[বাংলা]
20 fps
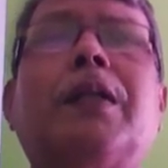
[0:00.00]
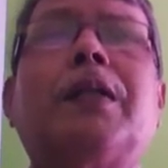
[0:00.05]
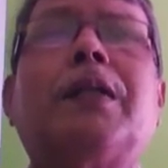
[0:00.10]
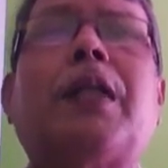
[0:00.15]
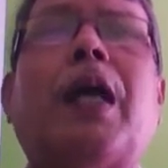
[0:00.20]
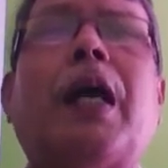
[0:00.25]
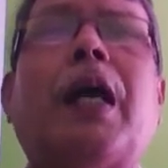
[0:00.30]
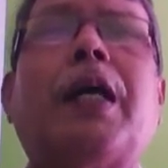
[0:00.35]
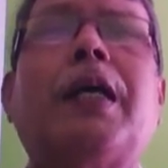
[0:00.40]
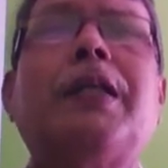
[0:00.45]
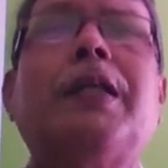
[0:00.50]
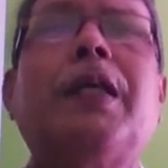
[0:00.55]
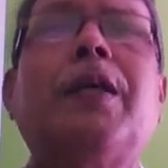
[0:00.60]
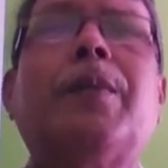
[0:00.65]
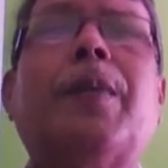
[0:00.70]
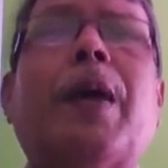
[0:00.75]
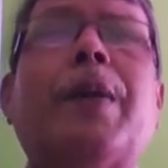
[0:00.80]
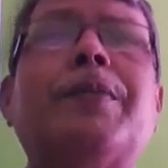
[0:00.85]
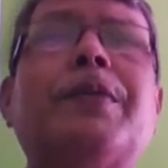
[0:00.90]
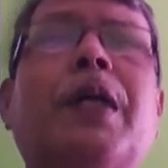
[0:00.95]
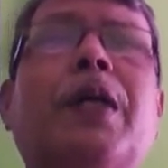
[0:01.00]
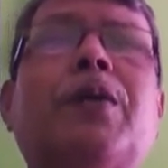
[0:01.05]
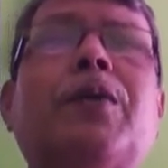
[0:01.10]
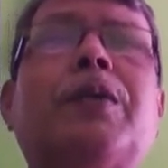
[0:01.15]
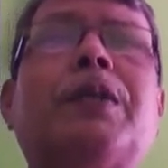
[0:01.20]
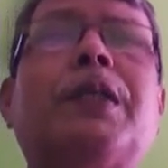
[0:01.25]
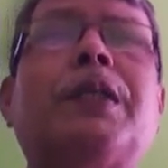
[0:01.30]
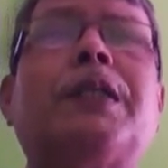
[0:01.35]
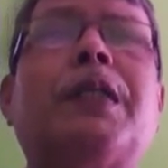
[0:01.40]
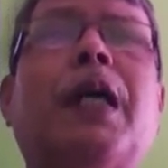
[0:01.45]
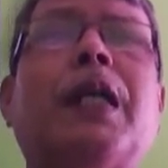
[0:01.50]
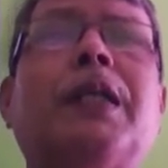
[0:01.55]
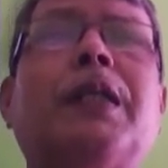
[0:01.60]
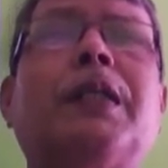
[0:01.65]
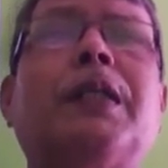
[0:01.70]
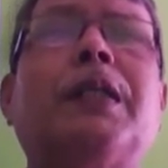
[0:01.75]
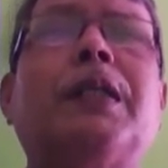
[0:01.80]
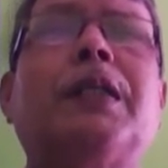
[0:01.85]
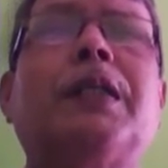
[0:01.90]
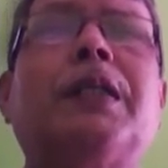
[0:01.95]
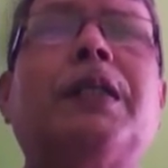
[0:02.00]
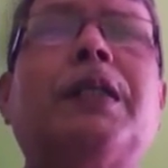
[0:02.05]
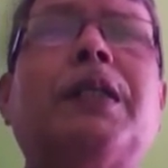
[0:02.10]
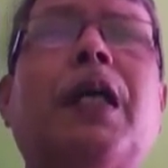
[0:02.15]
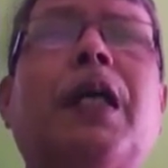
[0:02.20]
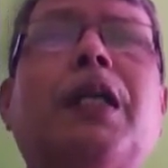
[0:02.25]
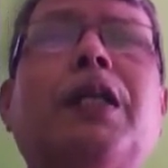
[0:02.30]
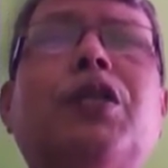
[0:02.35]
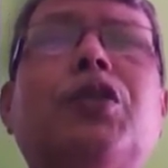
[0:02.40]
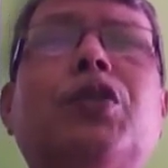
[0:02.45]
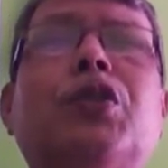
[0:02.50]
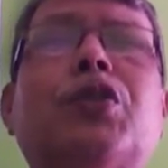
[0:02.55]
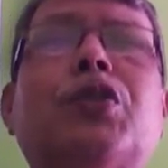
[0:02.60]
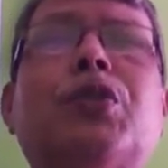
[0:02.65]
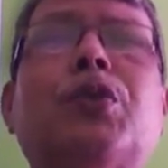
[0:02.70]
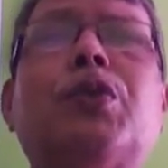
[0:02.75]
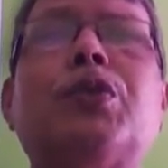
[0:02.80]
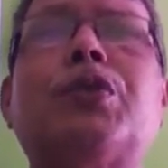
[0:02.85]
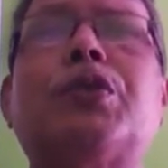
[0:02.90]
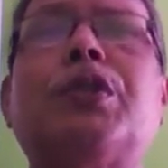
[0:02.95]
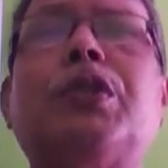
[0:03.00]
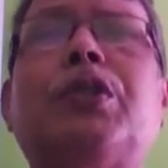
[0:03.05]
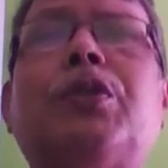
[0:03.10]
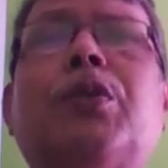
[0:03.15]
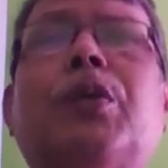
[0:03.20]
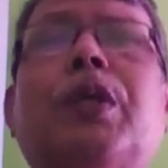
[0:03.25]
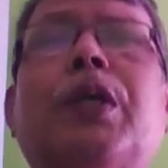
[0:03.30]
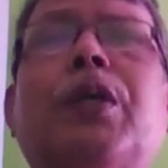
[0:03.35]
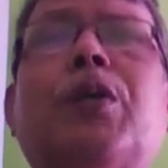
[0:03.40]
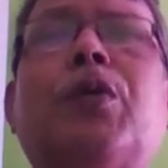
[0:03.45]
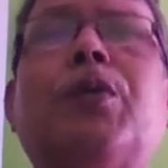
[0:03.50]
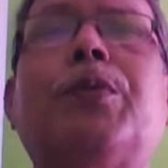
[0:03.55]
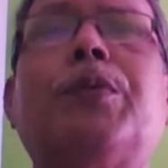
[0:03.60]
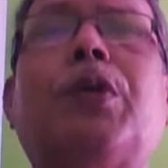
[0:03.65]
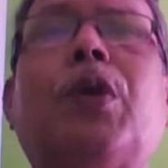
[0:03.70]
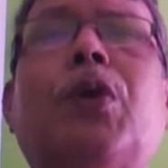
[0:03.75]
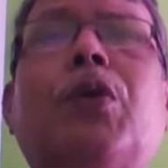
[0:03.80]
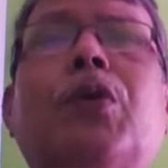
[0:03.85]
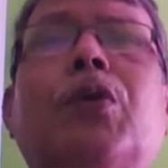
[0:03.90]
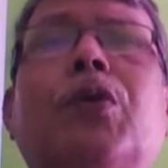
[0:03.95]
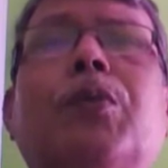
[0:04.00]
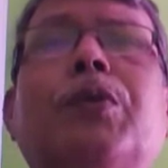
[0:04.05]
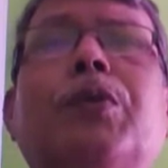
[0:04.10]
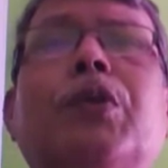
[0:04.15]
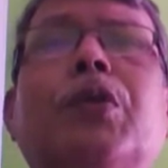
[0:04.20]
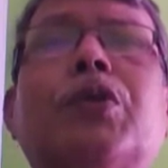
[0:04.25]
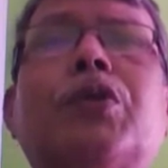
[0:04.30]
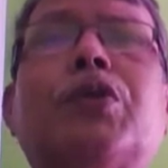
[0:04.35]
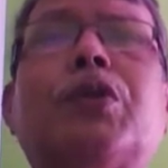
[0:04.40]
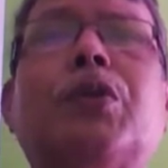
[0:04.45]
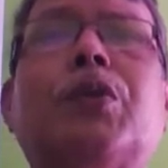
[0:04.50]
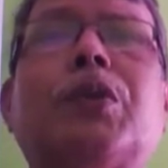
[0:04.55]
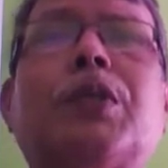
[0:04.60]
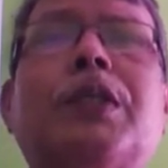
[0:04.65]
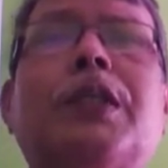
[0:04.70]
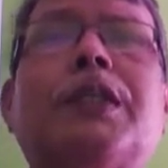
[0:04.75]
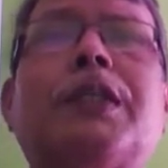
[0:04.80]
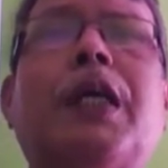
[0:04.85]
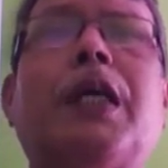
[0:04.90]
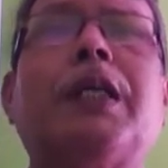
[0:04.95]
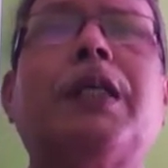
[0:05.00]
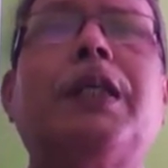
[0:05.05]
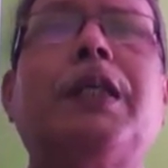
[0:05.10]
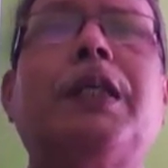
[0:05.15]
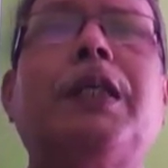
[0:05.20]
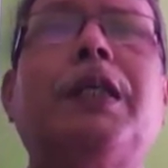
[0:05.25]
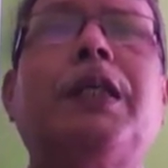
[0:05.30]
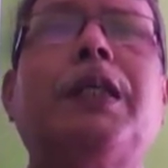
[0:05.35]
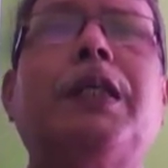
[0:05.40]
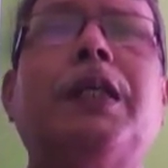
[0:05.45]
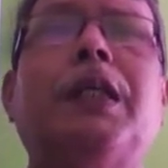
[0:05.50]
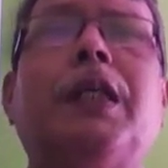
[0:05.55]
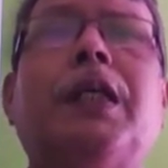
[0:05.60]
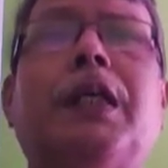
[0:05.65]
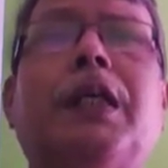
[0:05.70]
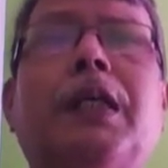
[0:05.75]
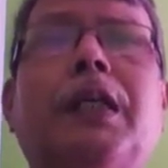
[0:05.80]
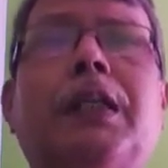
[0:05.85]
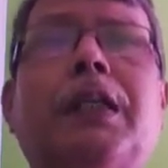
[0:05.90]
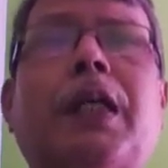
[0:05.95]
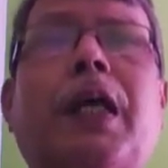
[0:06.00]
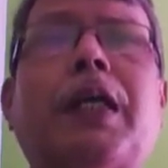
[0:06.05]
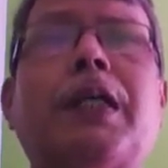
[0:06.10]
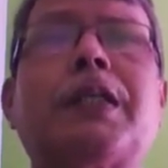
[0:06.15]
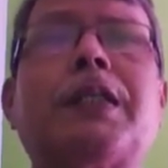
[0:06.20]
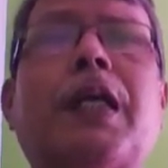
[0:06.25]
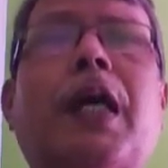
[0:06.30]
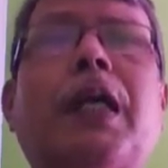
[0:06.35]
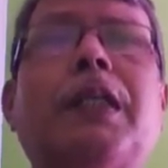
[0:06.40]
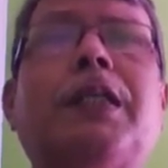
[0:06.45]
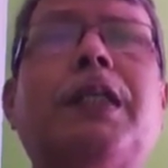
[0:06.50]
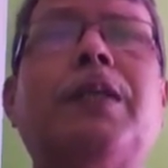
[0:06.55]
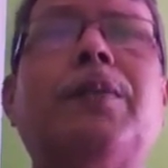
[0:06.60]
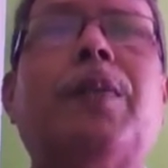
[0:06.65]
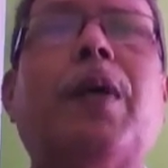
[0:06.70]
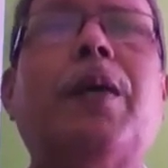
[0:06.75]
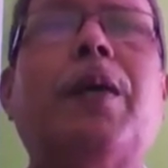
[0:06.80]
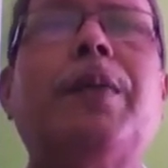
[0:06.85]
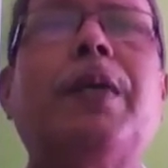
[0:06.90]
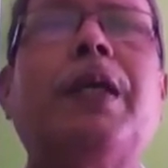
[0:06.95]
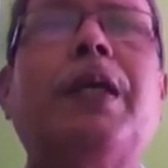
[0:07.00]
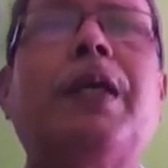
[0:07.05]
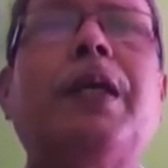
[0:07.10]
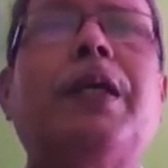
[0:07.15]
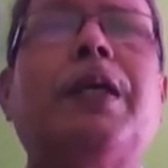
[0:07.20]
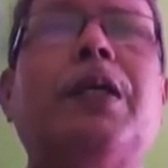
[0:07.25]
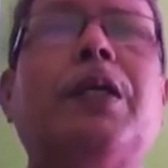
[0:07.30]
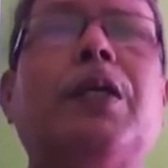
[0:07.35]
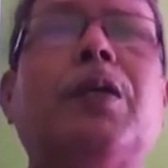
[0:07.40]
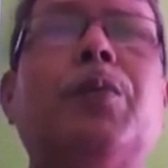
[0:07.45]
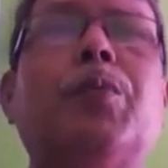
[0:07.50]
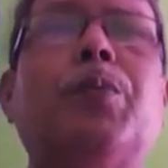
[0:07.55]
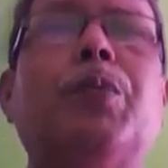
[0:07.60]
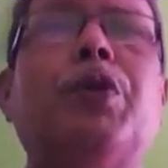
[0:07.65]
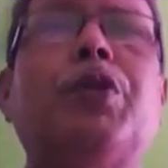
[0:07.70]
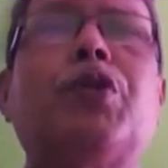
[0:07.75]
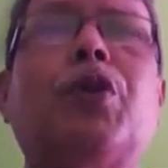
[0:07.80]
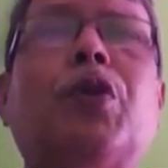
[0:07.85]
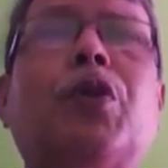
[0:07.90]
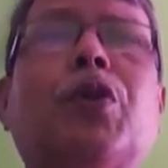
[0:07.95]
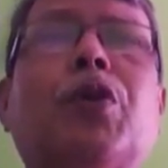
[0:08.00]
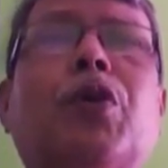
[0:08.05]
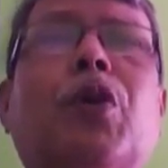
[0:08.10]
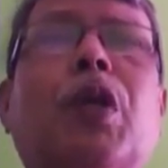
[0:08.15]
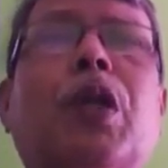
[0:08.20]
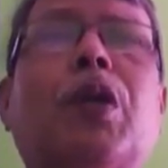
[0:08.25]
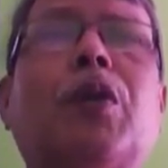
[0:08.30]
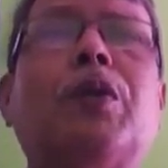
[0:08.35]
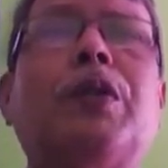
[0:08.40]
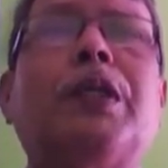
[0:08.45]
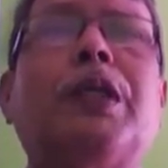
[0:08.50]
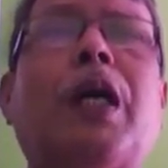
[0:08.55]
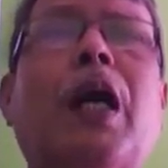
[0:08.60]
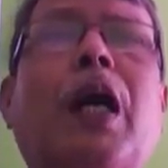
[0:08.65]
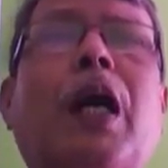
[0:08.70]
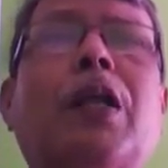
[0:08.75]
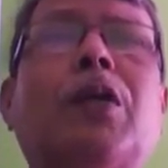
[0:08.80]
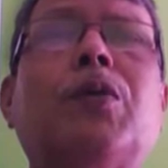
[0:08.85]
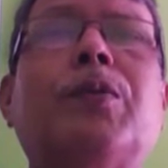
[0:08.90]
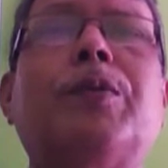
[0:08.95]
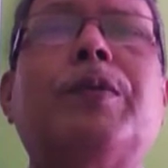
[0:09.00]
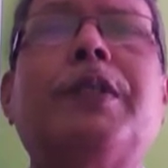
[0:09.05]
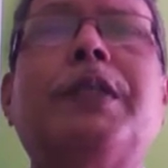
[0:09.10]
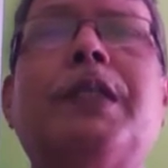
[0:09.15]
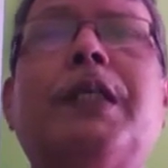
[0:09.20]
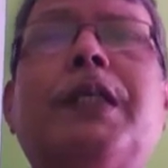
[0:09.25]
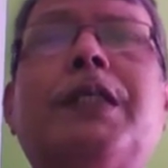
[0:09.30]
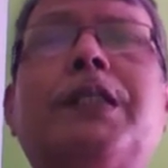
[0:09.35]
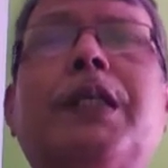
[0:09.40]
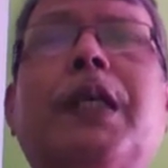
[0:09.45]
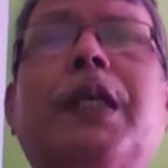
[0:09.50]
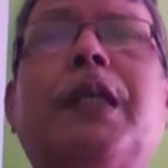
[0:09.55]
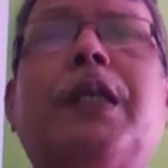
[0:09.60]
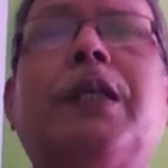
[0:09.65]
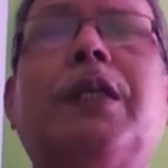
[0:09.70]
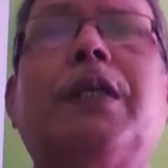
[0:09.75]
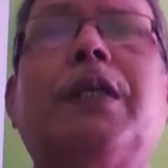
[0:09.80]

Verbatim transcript: তাকে নিয়ে ব্যবসা করতে চাননি তার নিজস্ব অস্তিত্বকে কবি কখনো বিনষ্ট করতে চাননি তাকে স্বাধীনভাবে বিচরণ করার অধিকার কবি দিয়েছেন